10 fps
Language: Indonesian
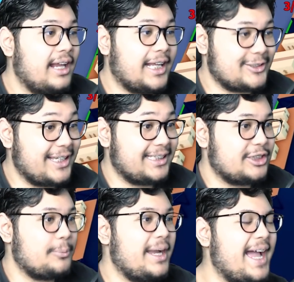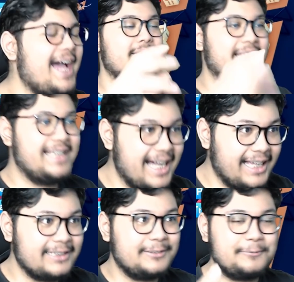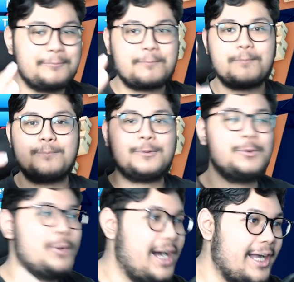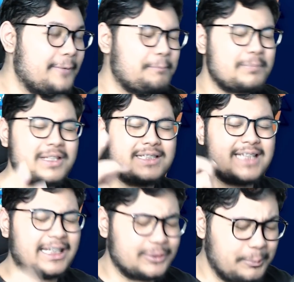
langsung kita coba ya tiga dua satu